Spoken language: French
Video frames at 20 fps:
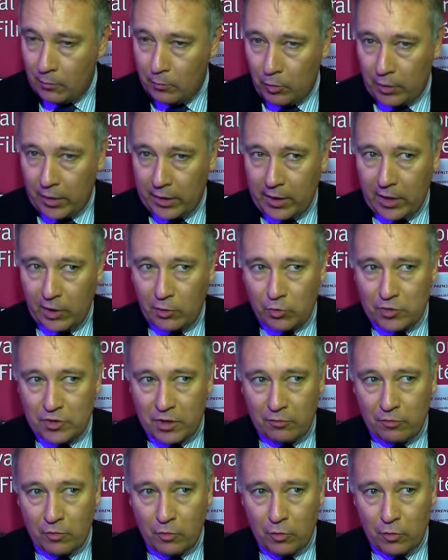pour laquelle nous
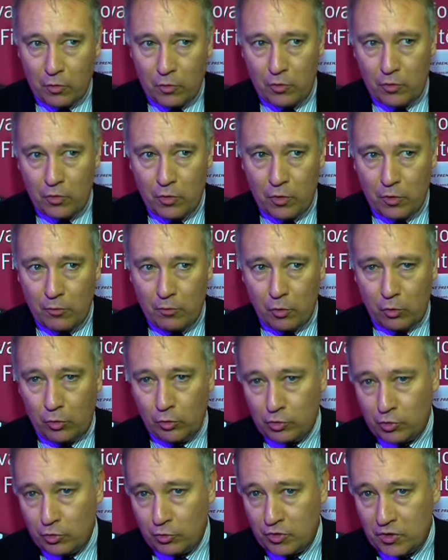avons eu
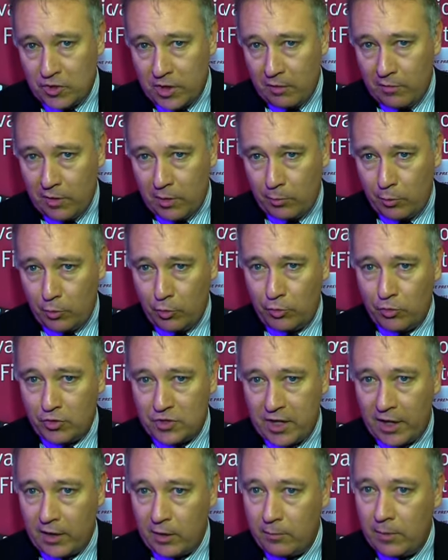beaucoup de succès avec plus de
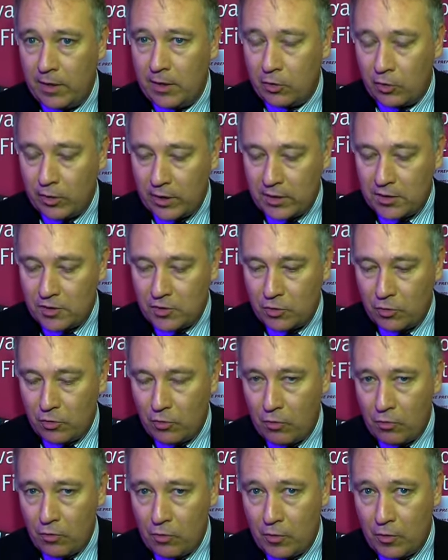5000
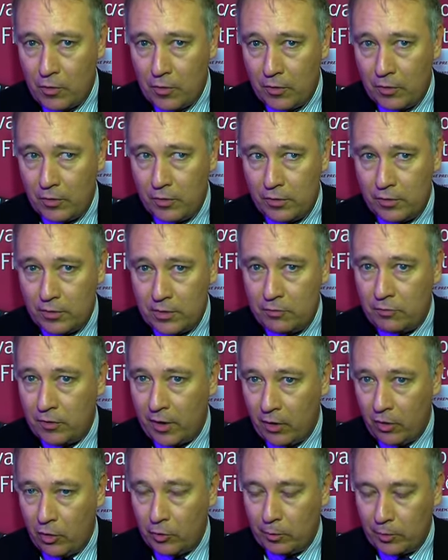connexions
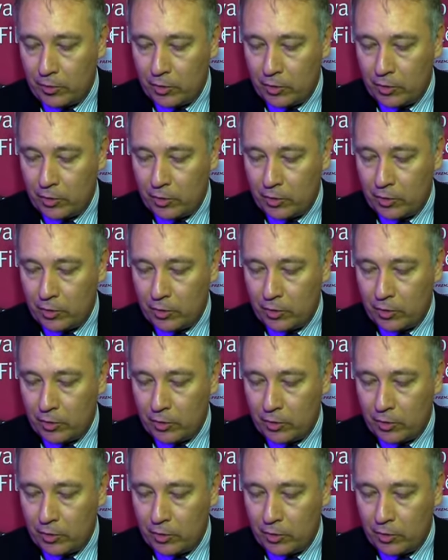différentes